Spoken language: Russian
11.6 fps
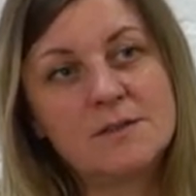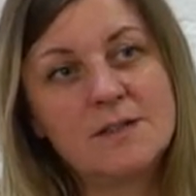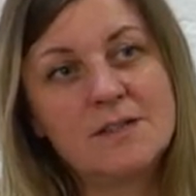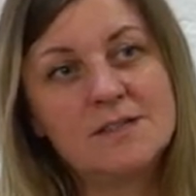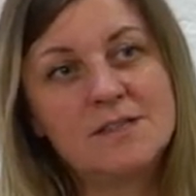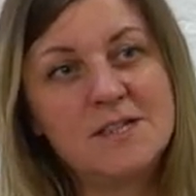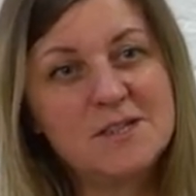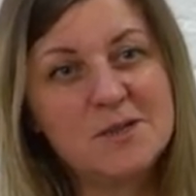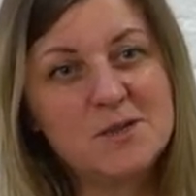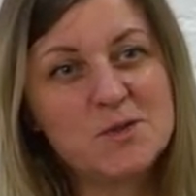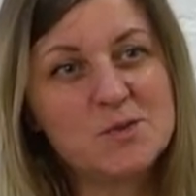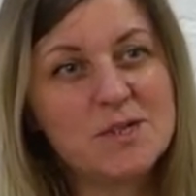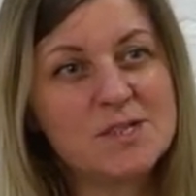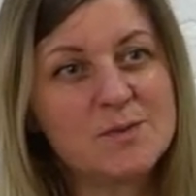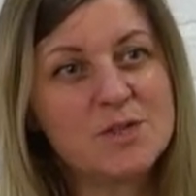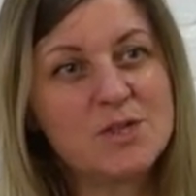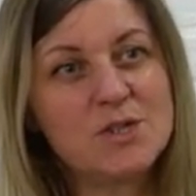такая деятельность у
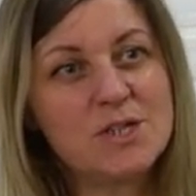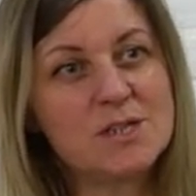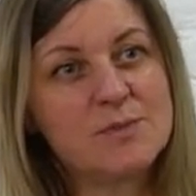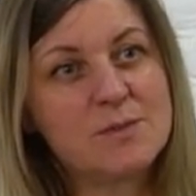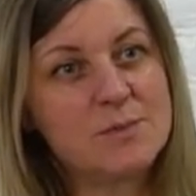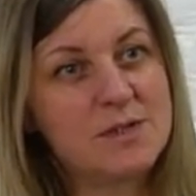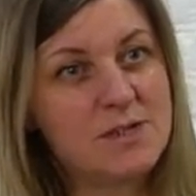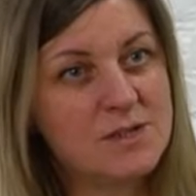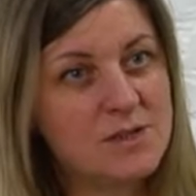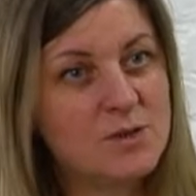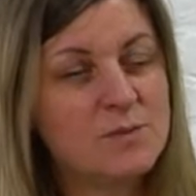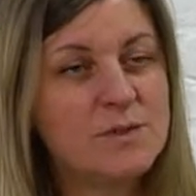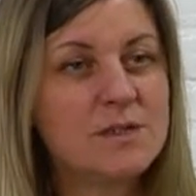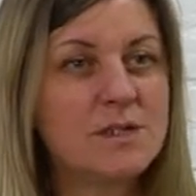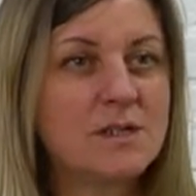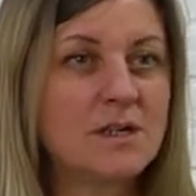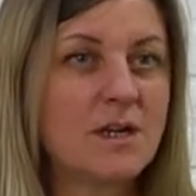нас, мы сейчас
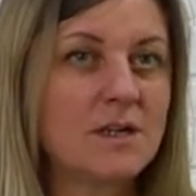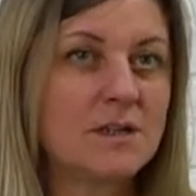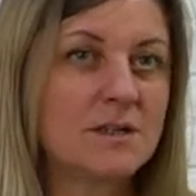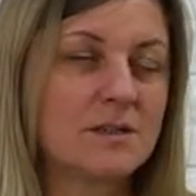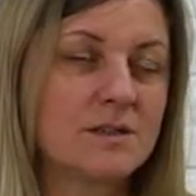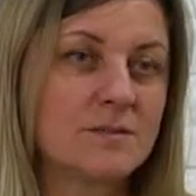специализируемся как э,